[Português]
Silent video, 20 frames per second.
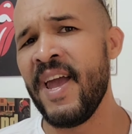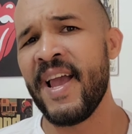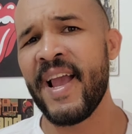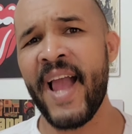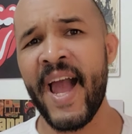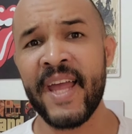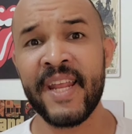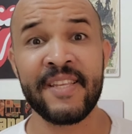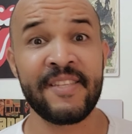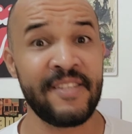
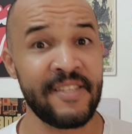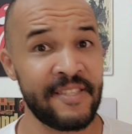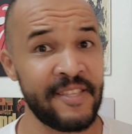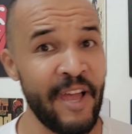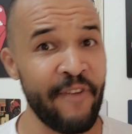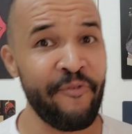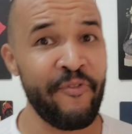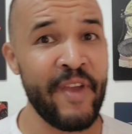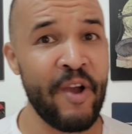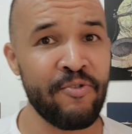Cara,
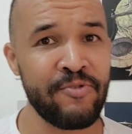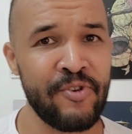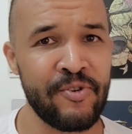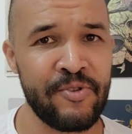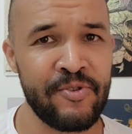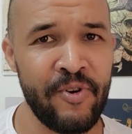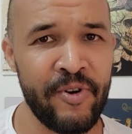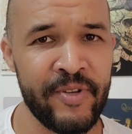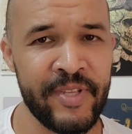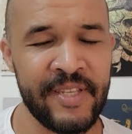desafiar o John
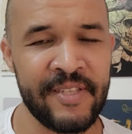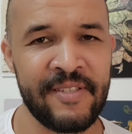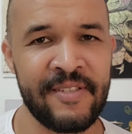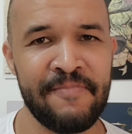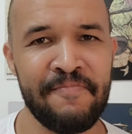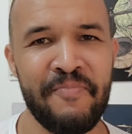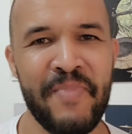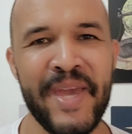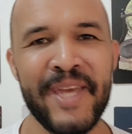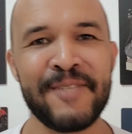Jones,
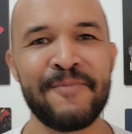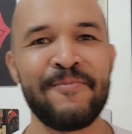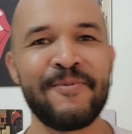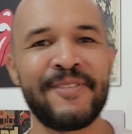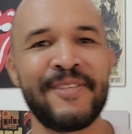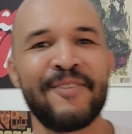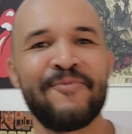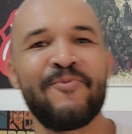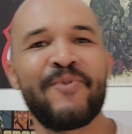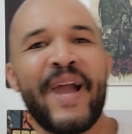mesmo
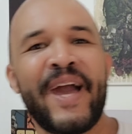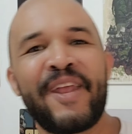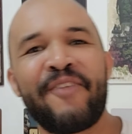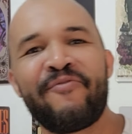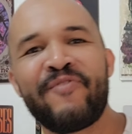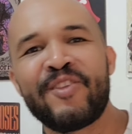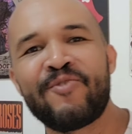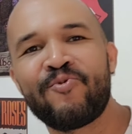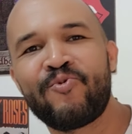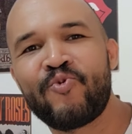sendo o cara
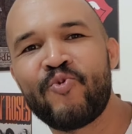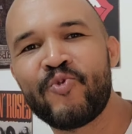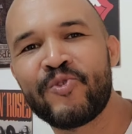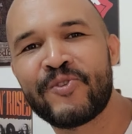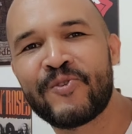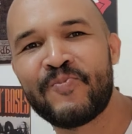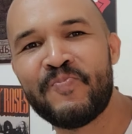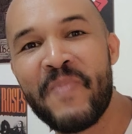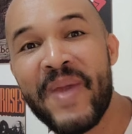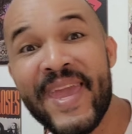vindo
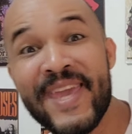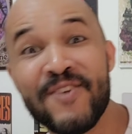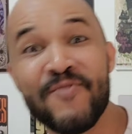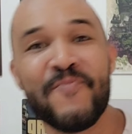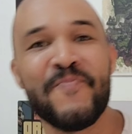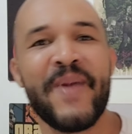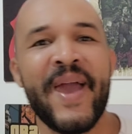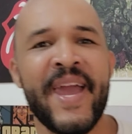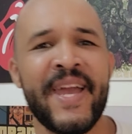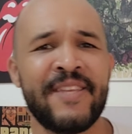dos
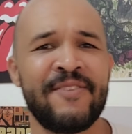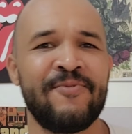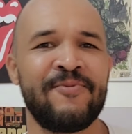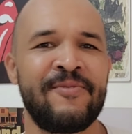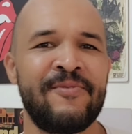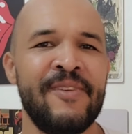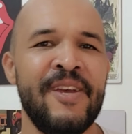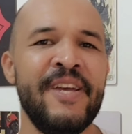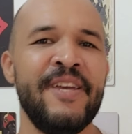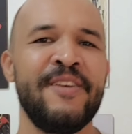meio
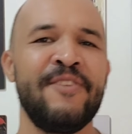médios,